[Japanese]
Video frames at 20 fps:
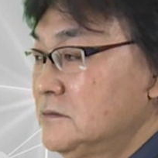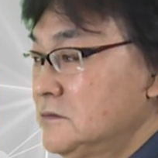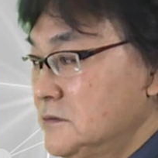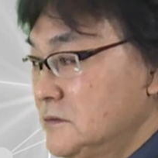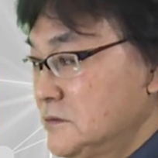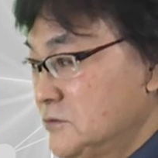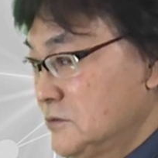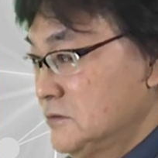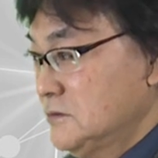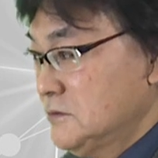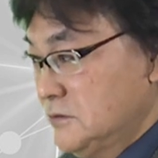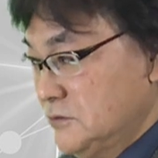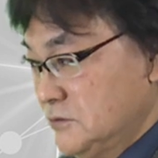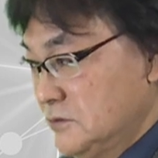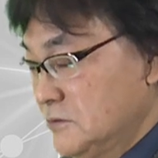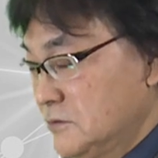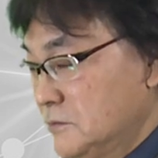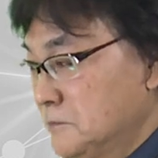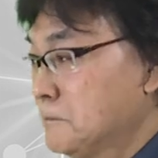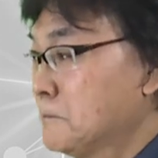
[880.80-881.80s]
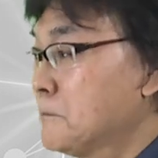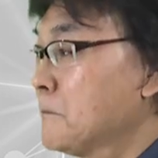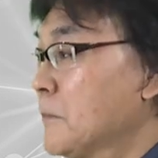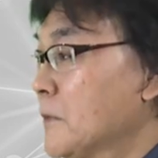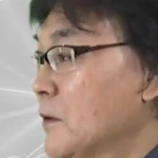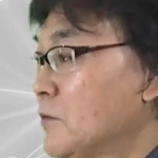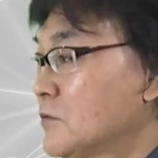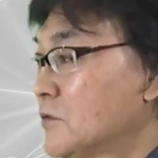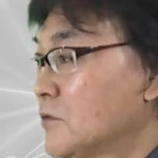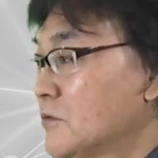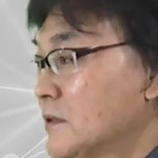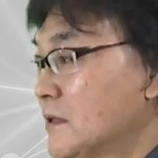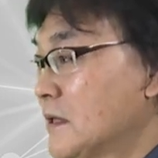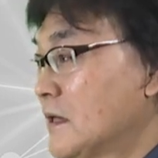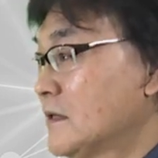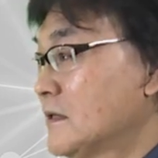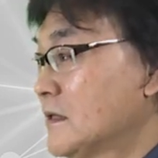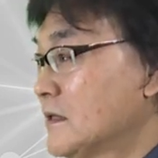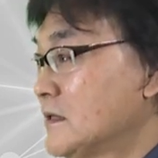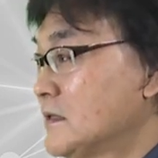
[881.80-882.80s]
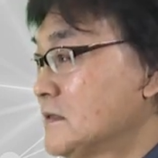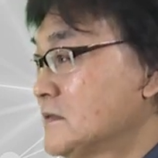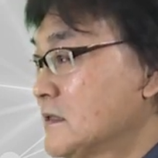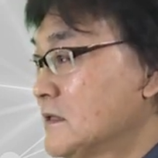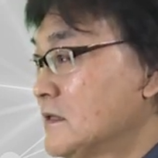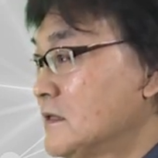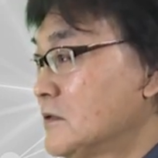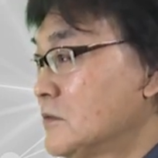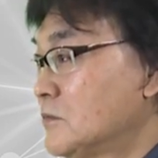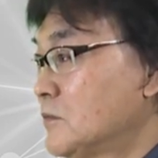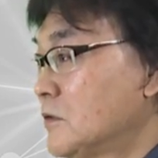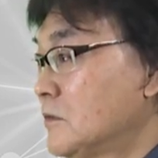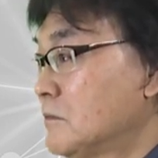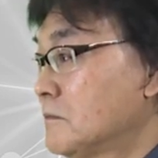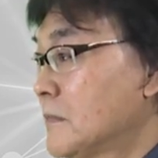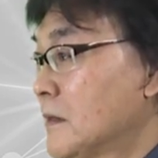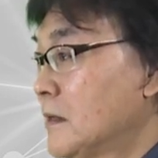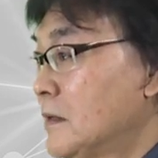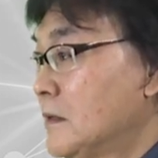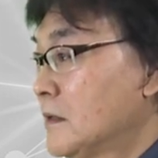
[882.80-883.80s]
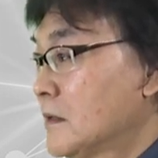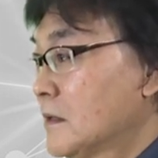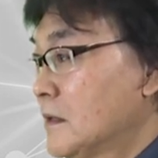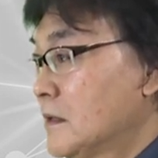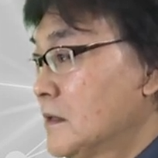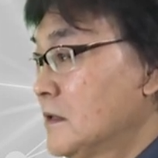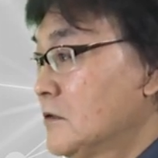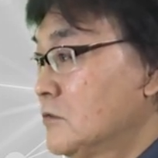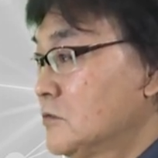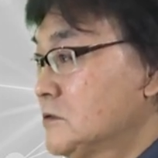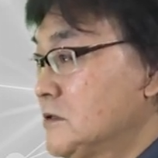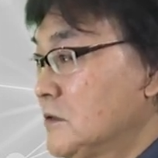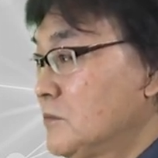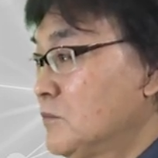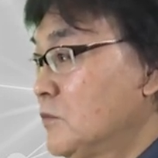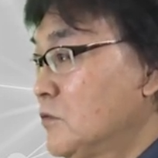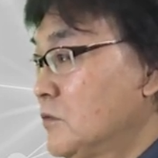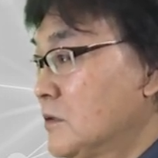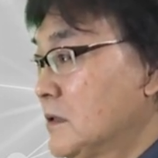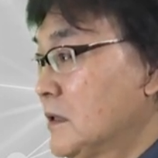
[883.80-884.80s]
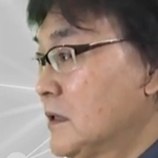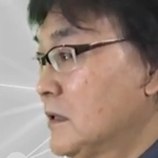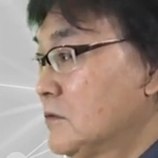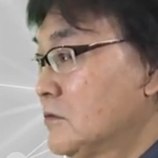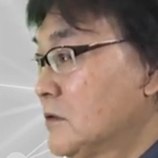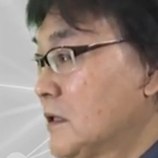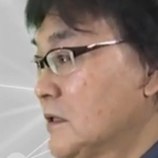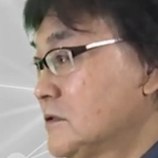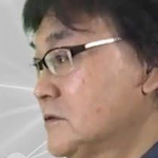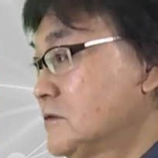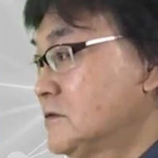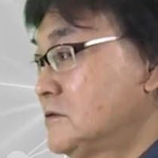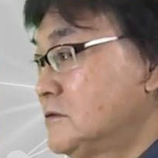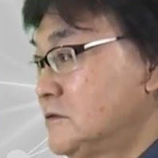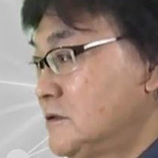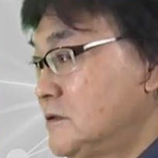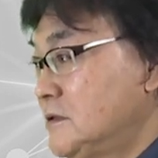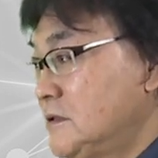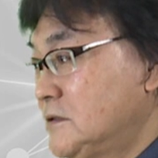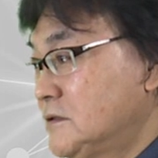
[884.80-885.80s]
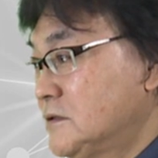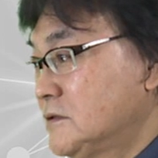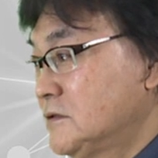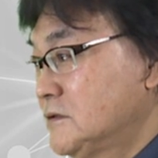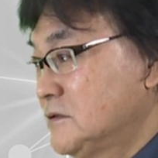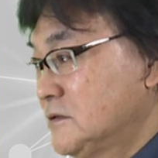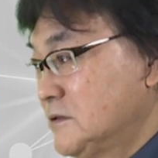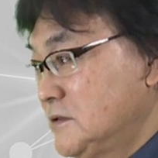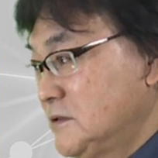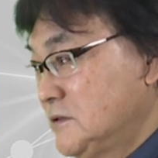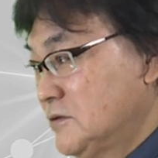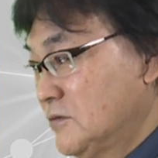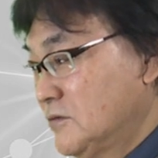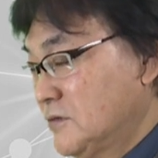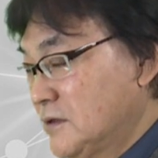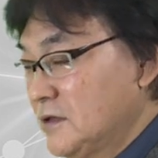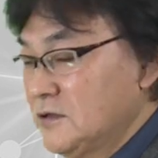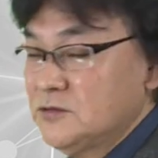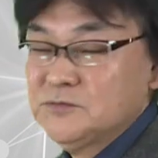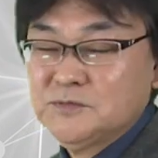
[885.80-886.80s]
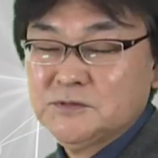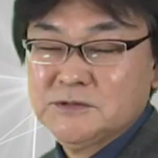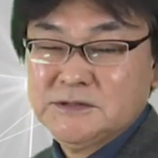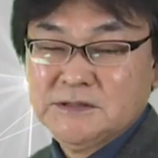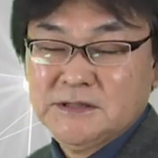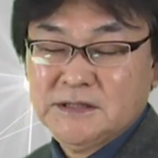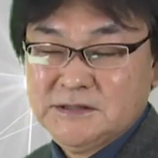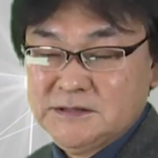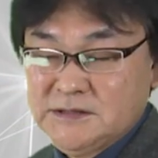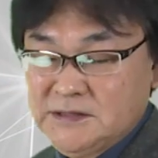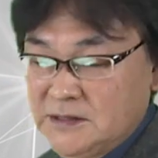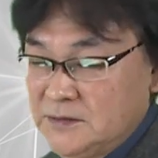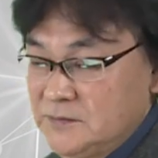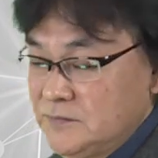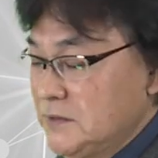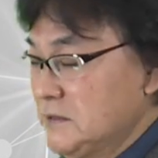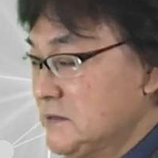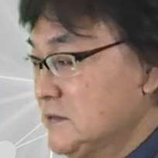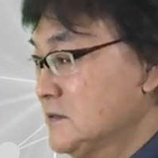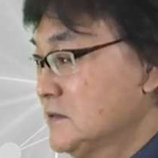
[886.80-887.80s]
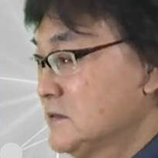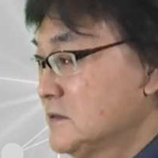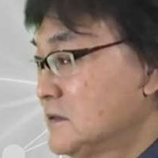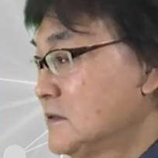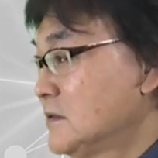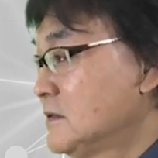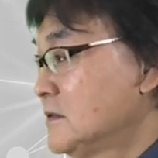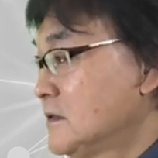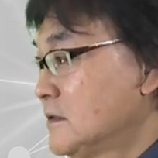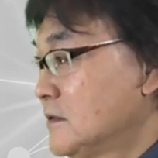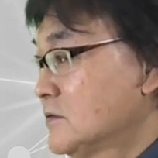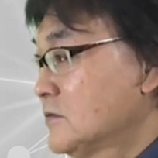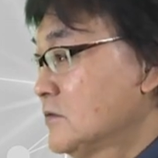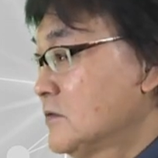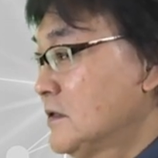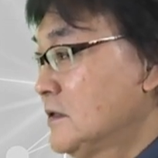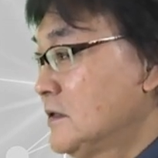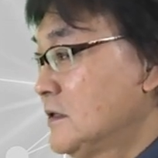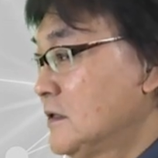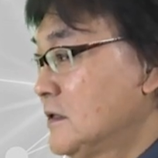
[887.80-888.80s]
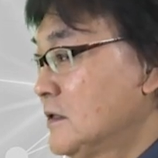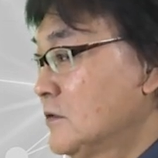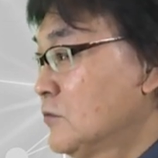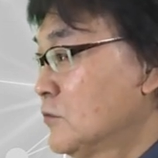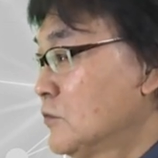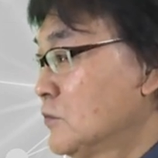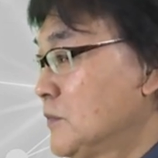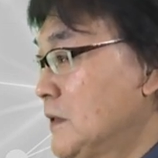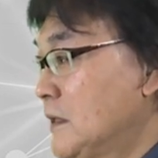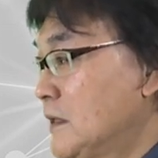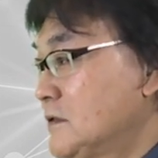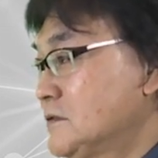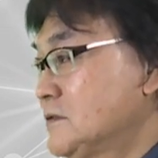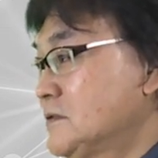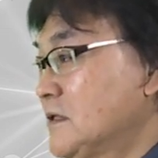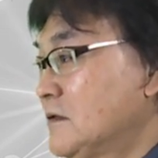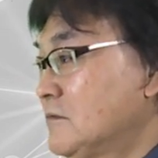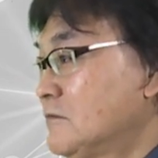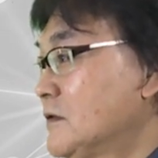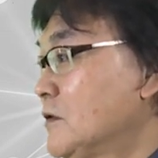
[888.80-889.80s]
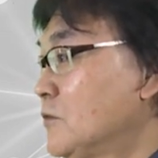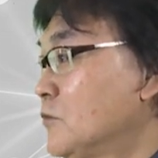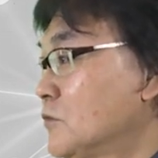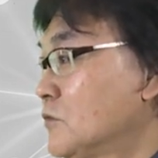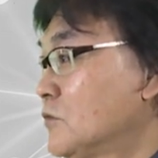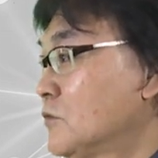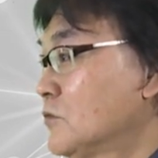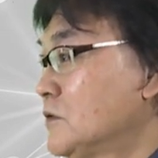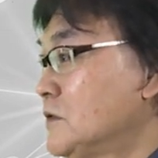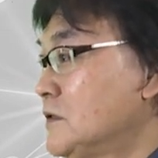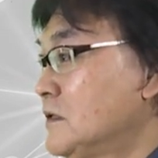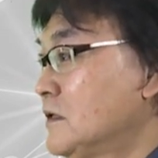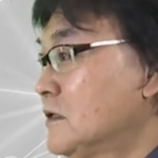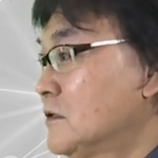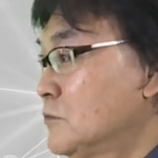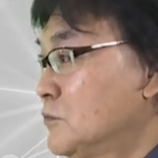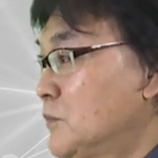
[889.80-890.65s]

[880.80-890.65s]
グ賞を取った方ですけれども彼の専門があの確率推論っていう分野になります。それでこのパールさんは本当にあの